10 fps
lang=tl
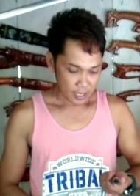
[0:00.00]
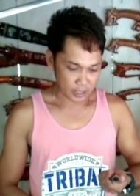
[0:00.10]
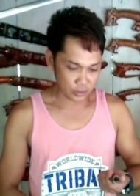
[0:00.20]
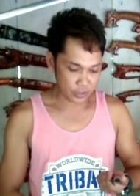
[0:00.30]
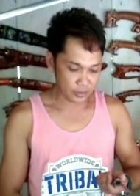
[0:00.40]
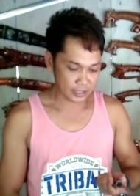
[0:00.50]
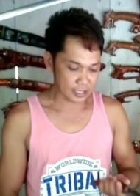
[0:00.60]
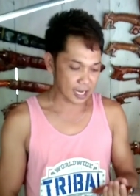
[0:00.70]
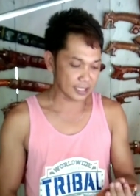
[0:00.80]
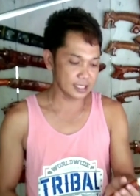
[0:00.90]
Ito rin yung
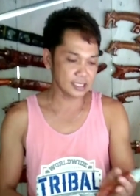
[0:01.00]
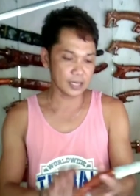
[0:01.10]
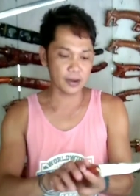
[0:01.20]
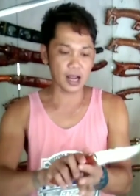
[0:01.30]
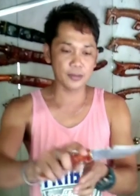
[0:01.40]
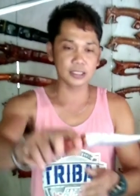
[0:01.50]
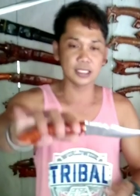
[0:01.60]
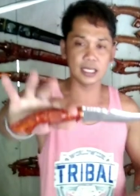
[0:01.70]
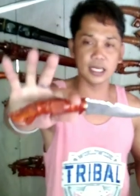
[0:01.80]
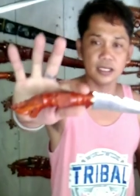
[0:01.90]
isang sa ating design mga
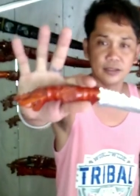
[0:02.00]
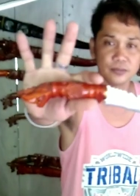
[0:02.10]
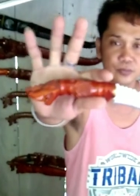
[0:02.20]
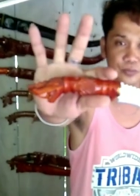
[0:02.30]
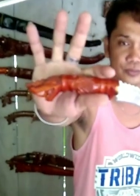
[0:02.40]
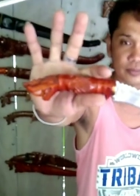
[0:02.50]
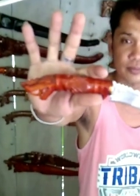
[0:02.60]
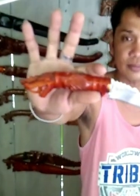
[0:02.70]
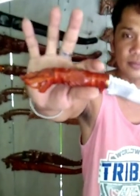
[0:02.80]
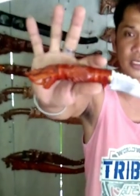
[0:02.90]
kamaster. Ayan,
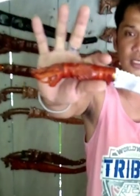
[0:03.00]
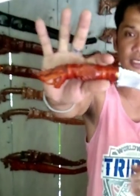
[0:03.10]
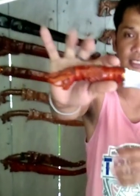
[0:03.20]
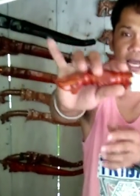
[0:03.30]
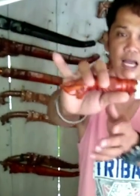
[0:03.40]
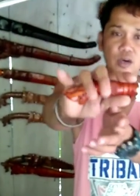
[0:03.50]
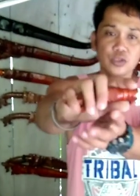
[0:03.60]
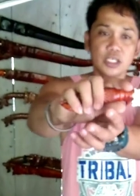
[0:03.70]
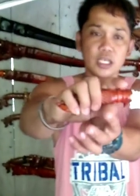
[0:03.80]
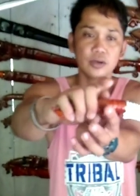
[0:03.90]
isang
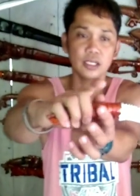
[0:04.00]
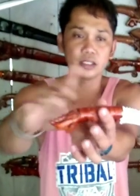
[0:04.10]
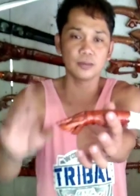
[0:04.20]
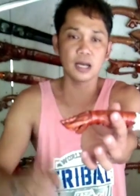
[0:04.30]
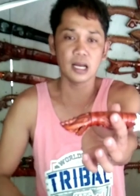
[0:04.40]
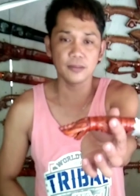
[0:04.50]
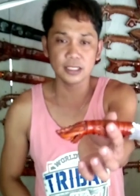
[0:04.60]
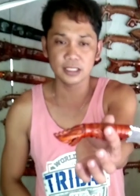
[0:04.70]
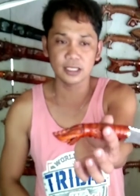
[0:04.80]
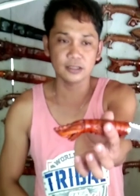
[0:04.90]
kutsilyo din ito mga
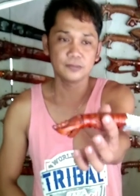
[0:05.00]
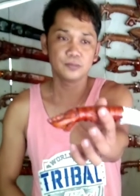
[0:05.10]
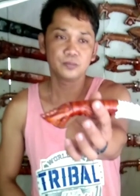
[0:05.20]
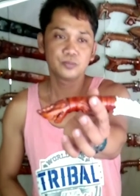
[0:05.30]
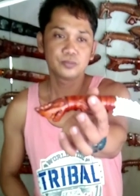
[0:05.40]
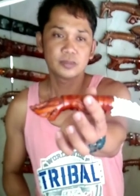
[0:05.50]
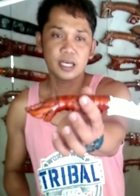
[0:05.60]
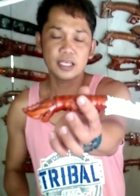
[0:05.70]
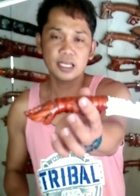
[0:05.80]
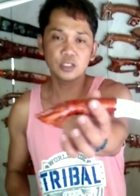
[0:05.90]
kamaster.
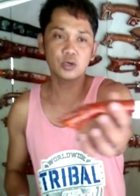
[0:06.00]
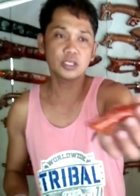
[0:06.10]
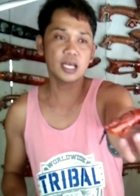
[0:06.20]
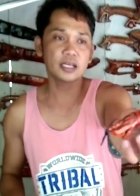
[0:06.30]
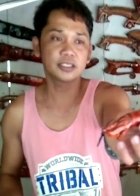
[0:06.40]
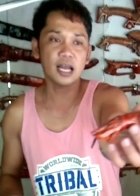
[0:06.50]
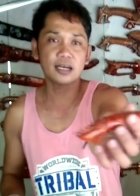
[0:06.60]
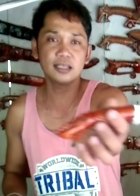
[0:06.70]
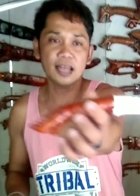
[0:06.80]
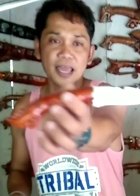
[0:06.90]
Ayan, so isang
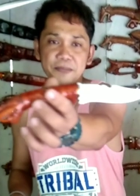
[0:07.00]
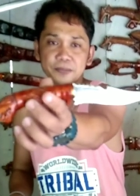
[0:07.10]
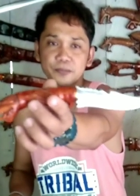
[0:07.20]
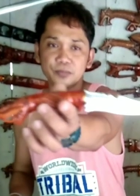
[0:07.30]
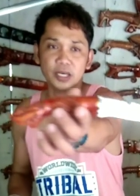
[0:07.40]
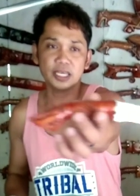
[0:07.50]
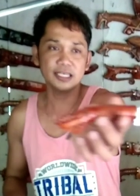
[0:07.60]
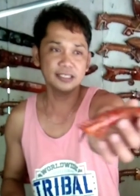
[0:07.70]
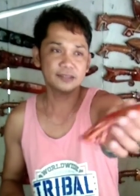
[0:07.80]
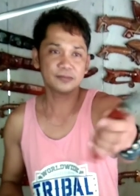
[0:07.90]
jungle knife.
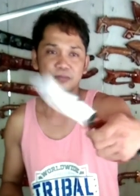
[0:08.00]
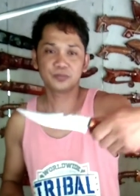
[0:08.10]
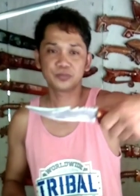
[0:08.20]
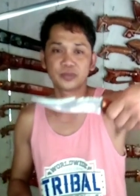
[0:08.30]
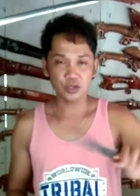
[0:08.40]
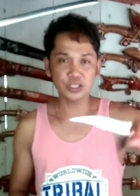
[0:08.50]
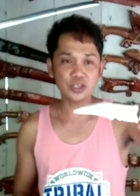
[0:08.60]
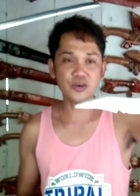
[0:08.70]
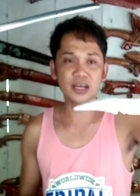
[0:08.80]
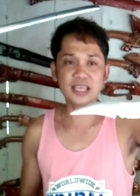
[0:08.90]
Ayan. So ito
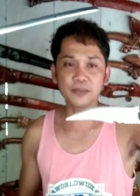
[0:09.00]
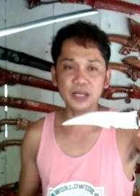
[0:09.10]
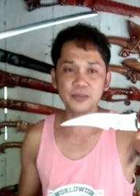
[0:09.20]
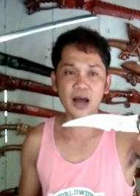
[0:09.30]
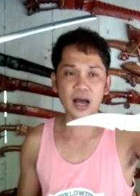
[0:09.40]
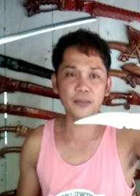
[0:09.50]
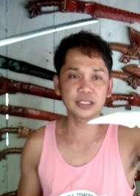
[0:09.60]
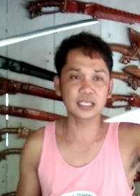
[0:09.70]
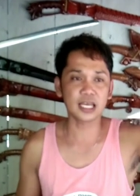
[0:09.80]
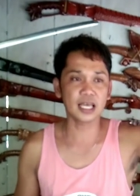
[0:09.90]
yung kanyang blade mga
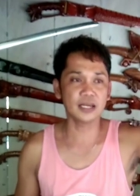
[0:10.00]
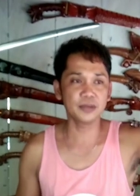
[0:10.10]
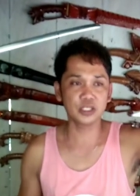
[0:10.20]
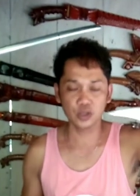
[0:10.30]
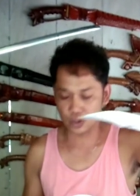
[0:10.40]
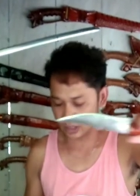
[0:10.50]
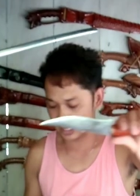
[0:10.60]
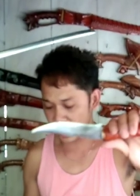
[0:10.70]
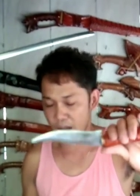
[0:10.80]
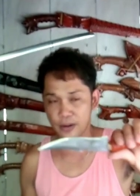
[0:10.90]
kamaster. Ayan, medyo
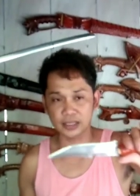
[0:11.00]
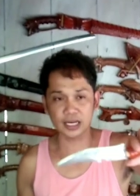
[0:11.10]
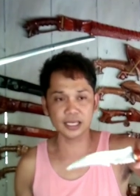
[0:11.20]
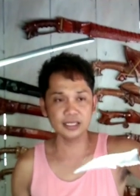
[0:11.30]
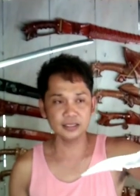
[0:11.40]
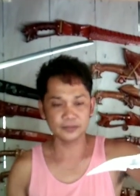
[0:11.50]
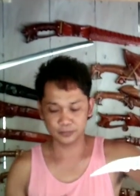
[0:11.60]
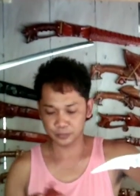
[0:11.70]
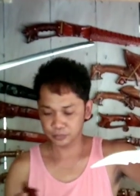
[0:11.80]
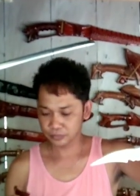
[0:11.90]
kinalawang na rin.
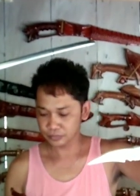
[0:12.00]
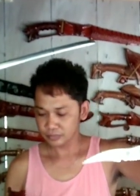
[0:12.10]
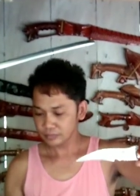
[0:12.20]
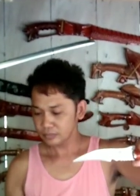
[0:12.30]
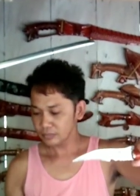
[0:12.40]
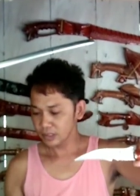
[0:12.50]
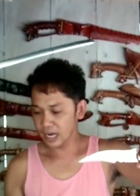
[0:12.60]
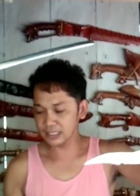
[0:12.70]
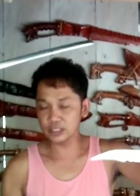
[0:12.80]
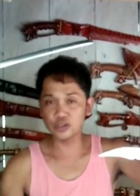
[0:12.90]

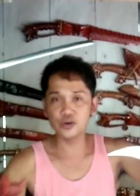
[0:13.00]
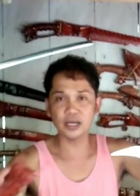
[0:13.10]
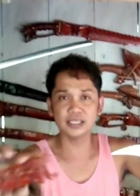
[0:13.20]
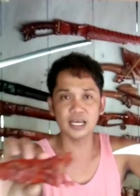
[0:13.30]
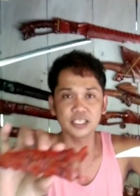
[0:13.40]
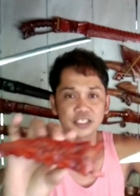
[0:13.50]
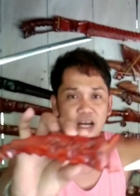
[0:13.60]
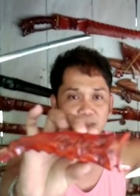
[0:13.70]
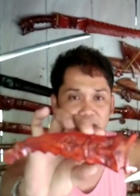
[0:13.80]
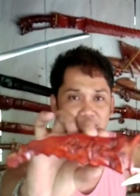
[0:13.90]
At ito yung kanyang
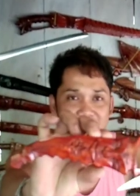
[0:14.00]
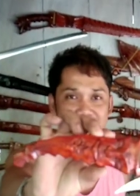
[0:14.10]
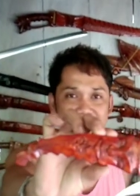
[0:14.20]
scabbard.